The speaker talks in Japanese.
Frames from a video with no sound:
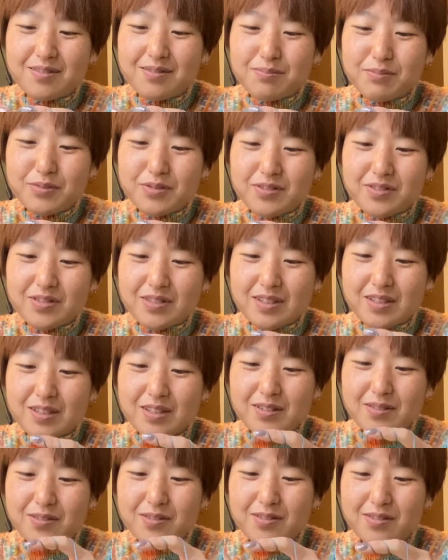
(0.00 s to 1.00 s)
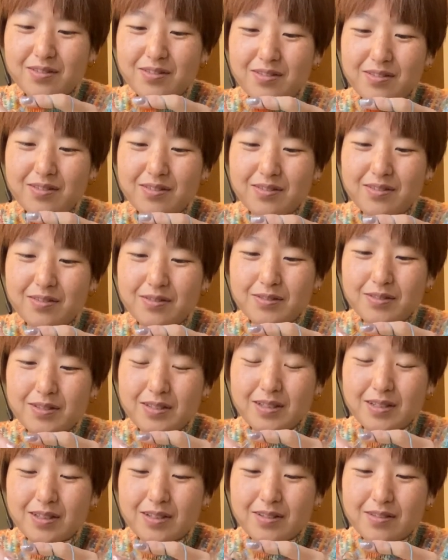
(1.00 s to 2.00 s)
思うんだけど
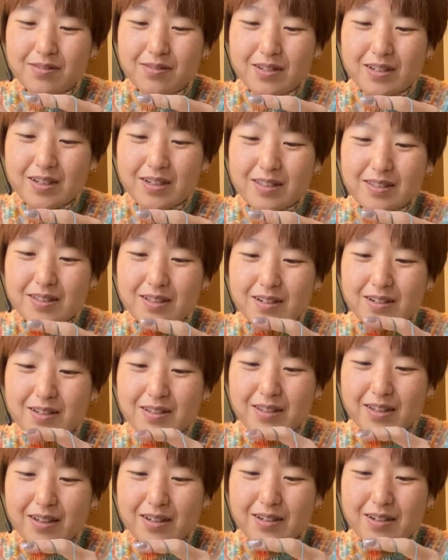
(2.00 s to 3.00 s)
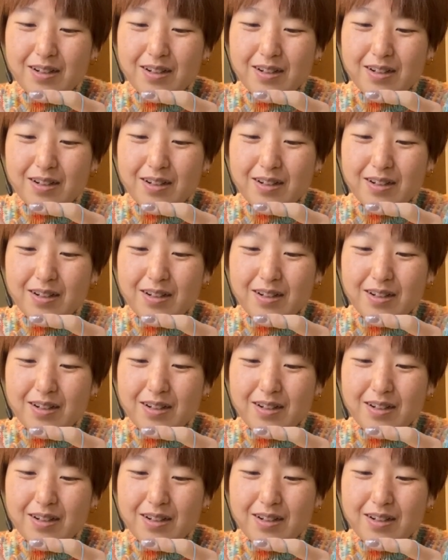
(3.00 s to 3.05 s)
分かったらね